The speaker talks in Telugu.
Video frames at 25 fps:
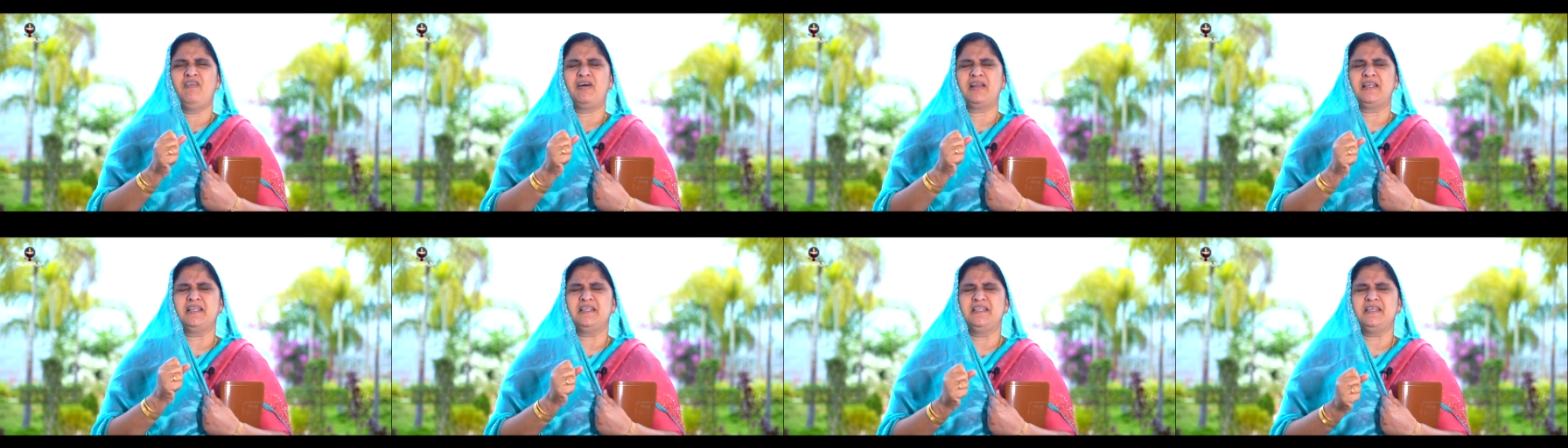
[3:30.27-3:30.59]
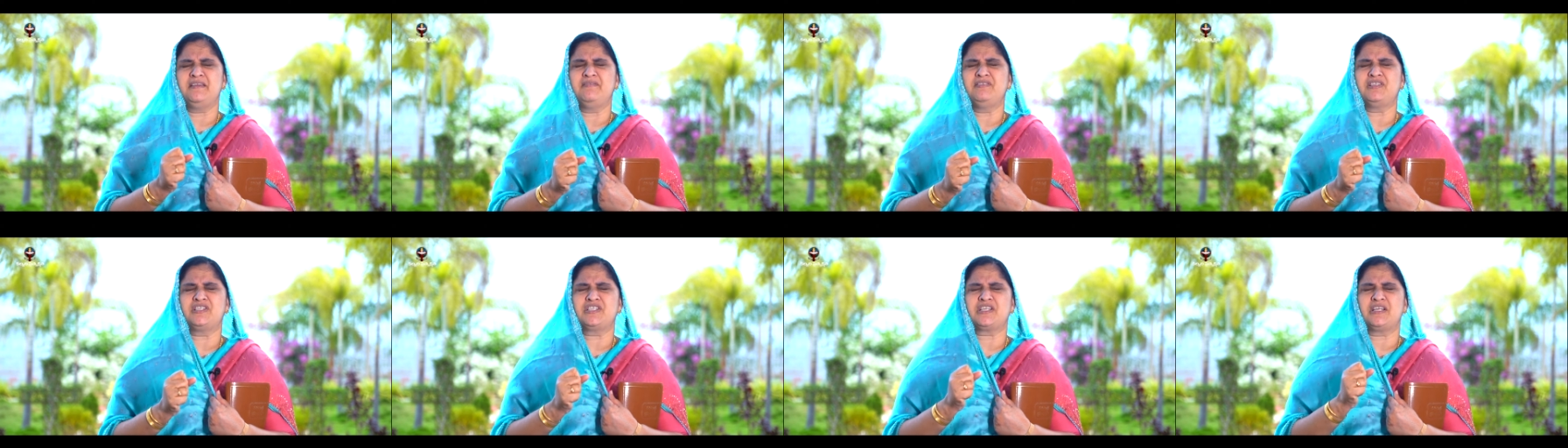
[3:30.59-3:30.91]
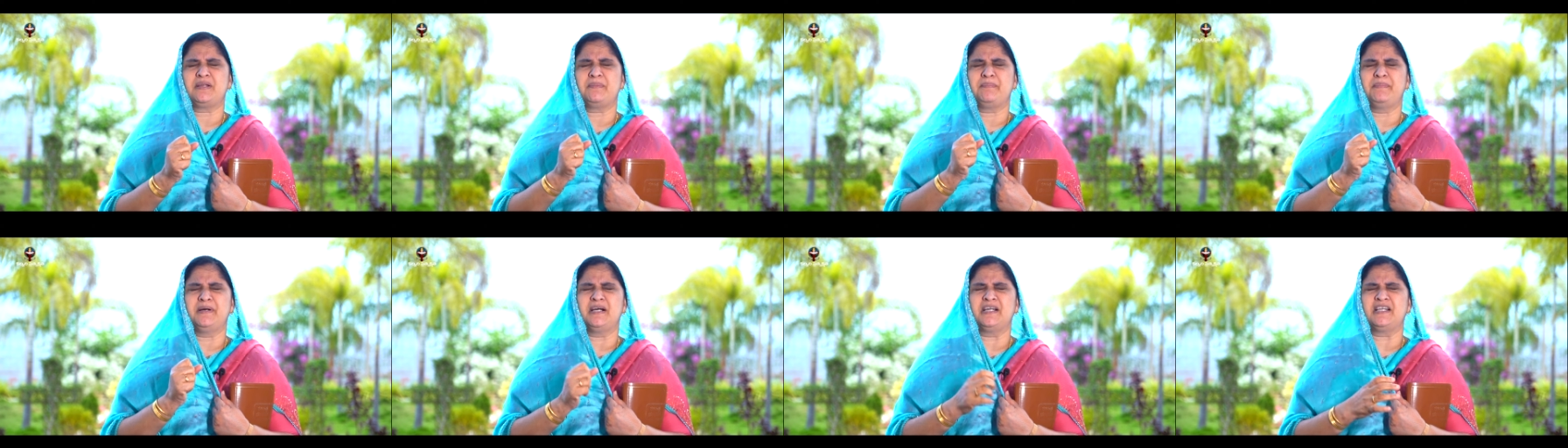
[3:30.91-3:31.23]
వారు
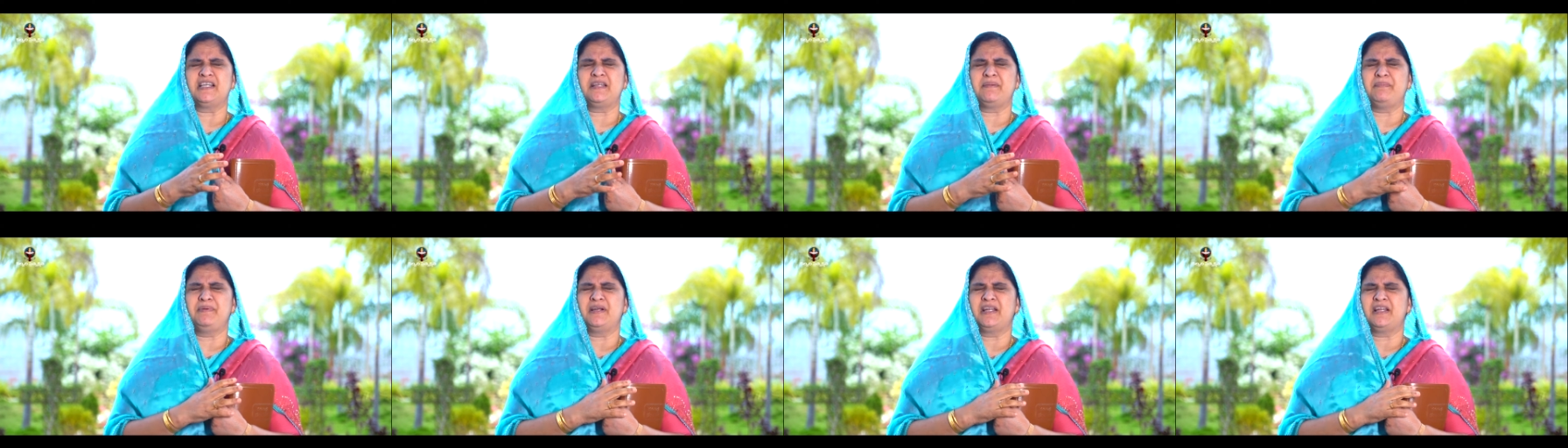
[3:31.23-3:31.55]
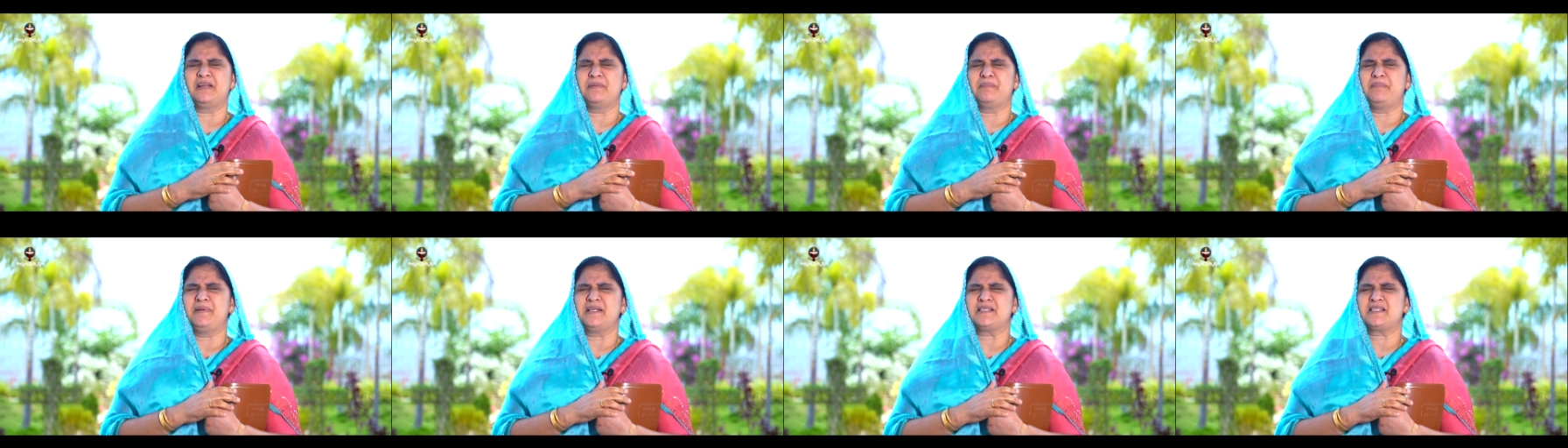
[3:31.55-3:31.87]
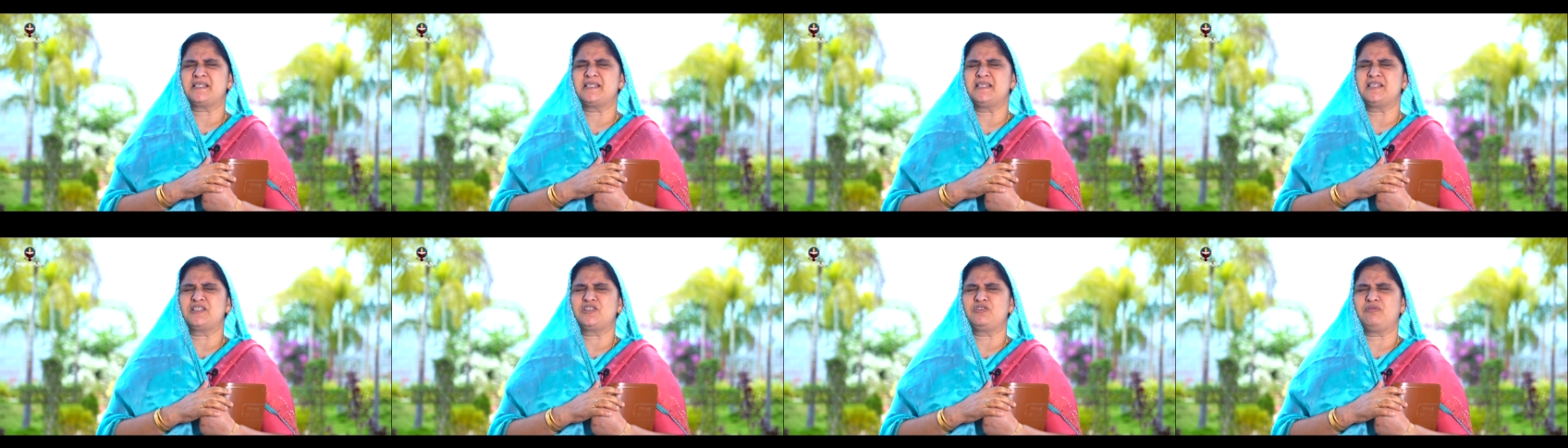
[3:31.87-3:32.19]
దీవించండి బర్త్డే బిడ్డలను
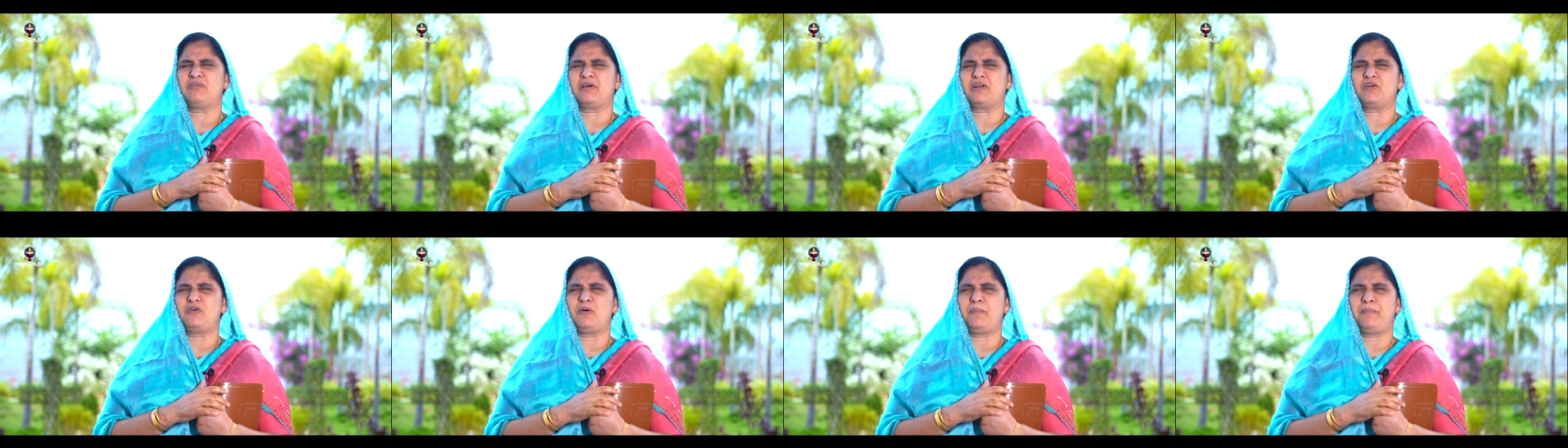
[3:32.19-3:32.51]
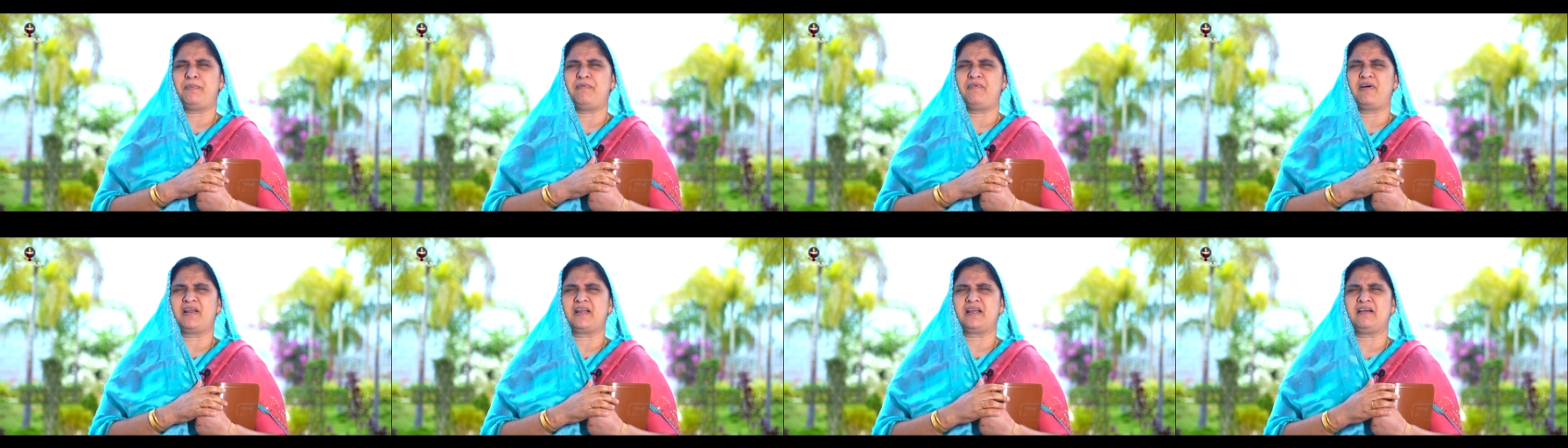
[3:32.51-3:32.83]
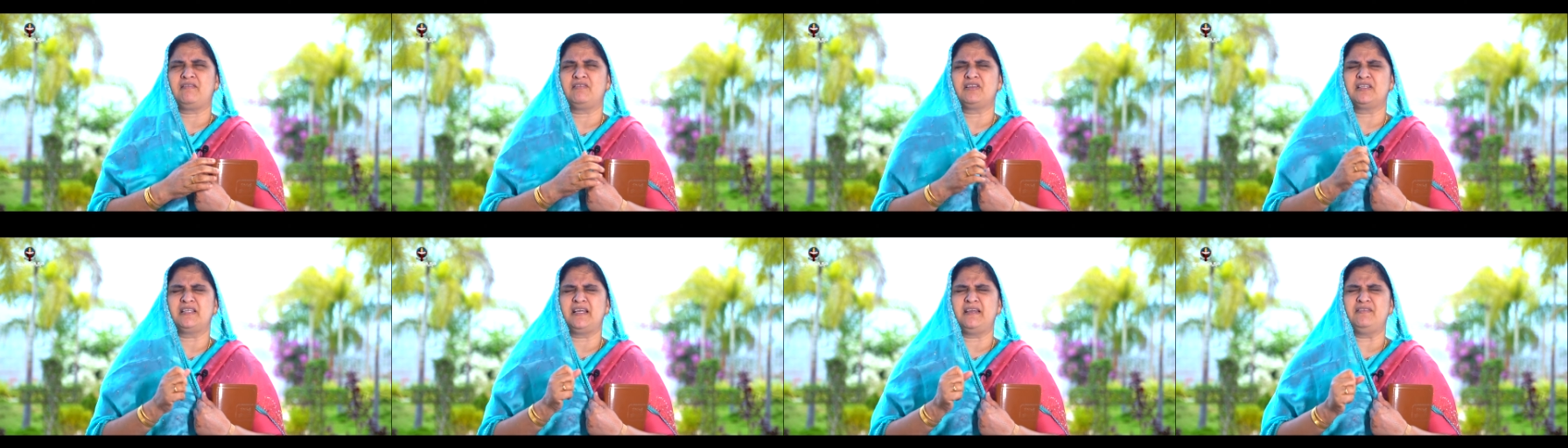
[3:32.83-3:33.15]
బ్లెస్ చేస్తూ వారు గొప్పవారు
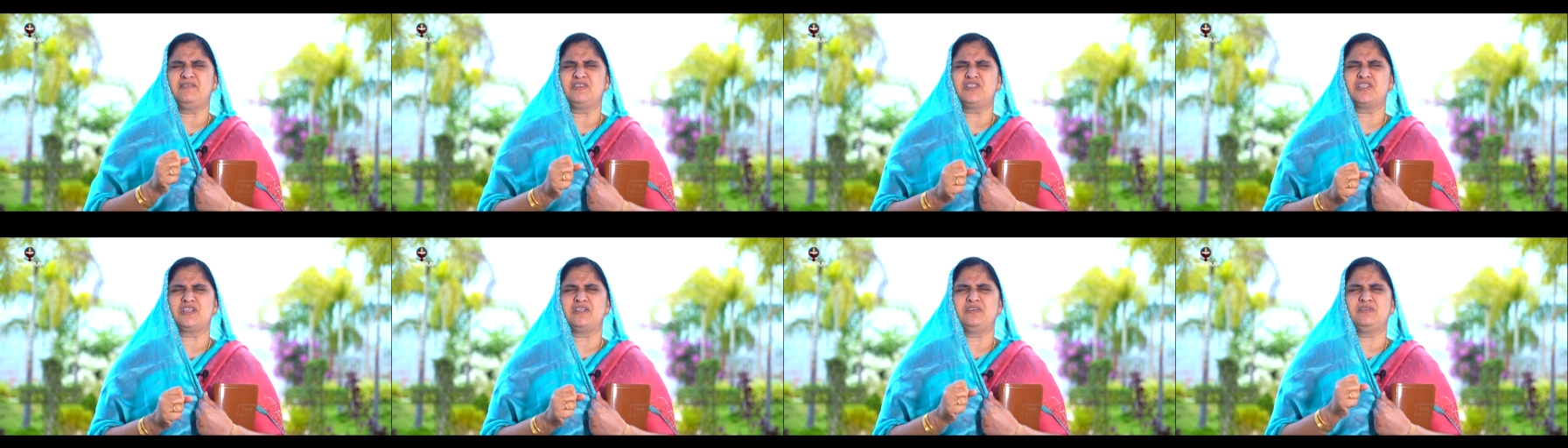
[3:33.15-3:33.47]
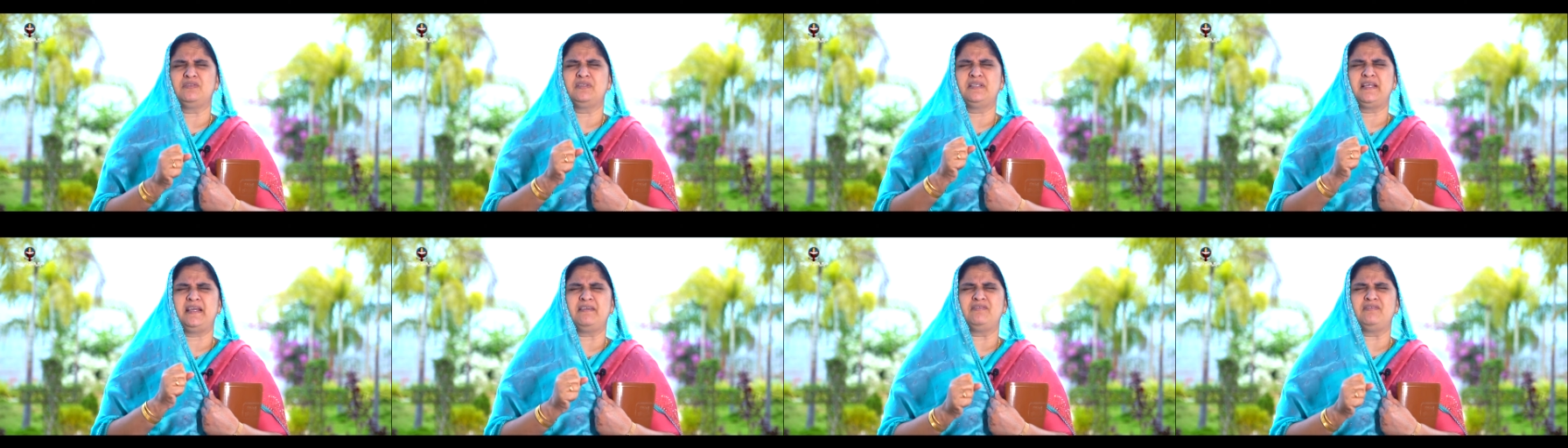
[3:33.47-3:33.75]
కావాలి దైవజనులు